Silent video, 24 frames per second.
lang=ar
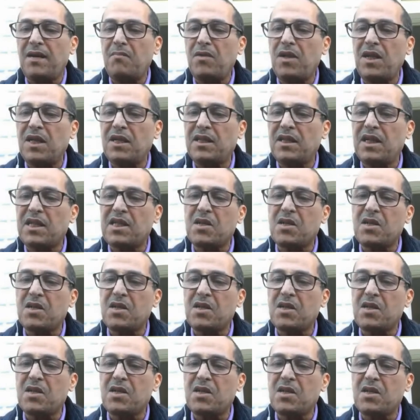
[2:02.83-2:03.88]
هذه العمليه ديال
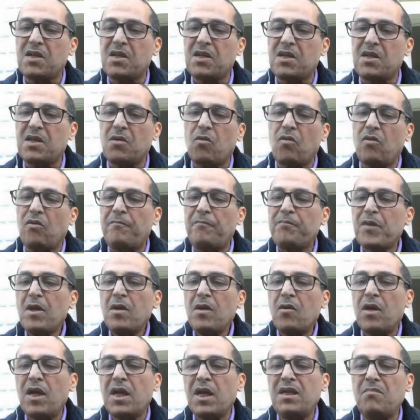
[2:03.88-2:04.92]
التوقف
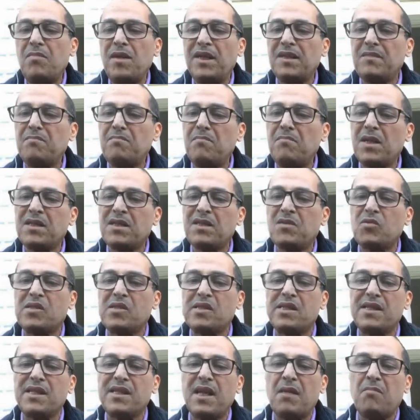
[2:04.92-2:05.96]
ولكن بعد
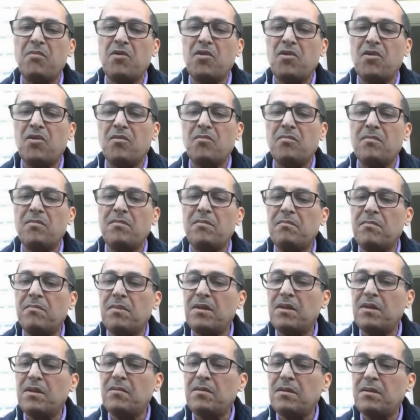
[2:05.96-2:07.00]
ما توصلنا
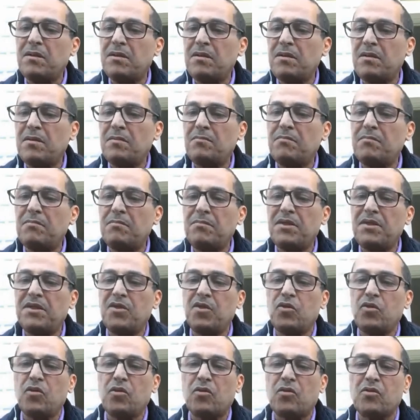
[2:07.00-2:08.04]
بهم آه،
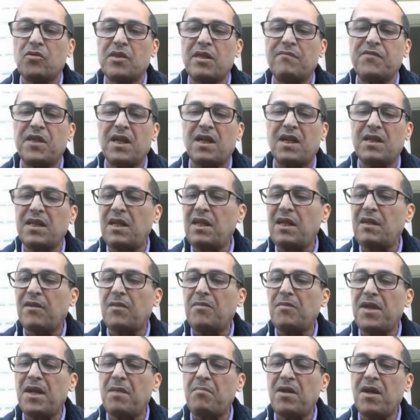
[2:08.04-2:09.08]
بالدروس الافتراضيه اللي
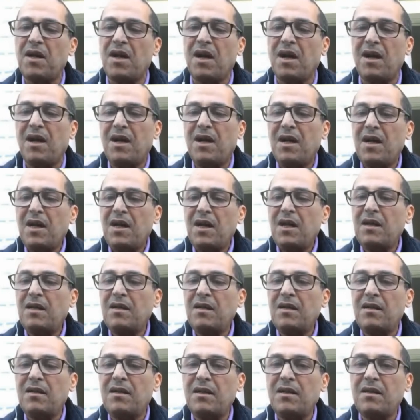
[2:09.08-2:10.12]
فقمنا بها
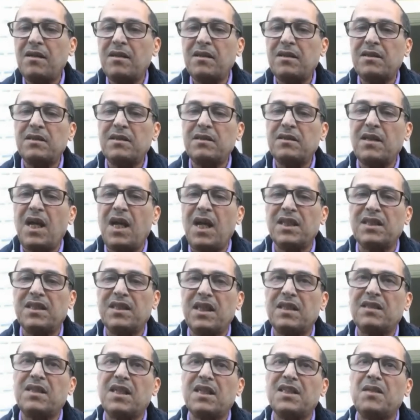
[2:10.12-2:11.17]
آه،
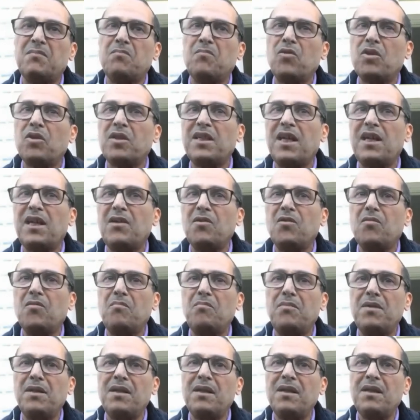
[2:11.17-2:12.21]
لاحظنا التدمر
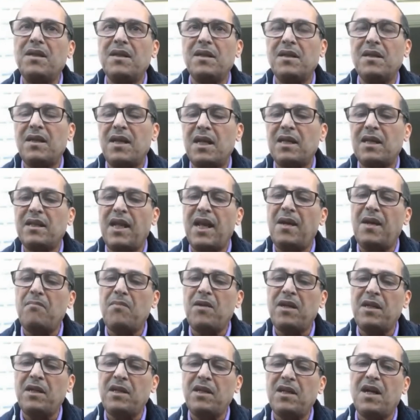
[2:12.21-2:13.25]
ديالهم من هذه
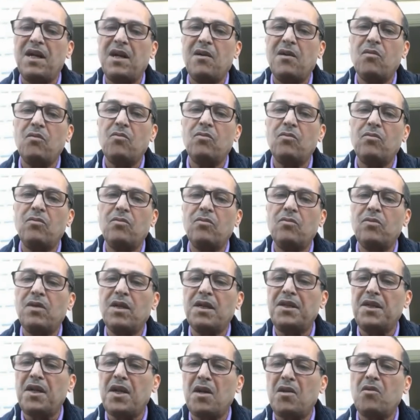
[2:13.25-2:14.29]
العمليه
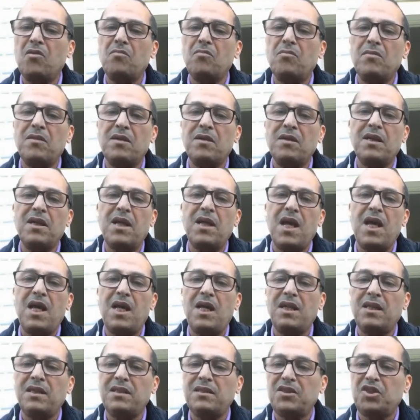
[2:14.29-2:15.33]
وانهم
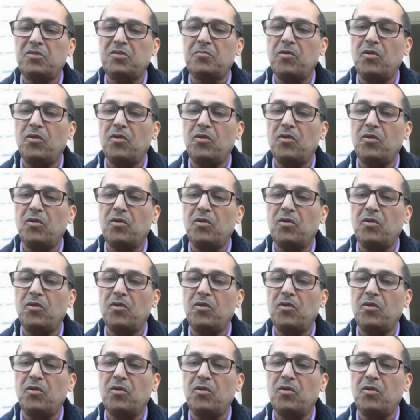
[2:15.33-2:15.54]
الان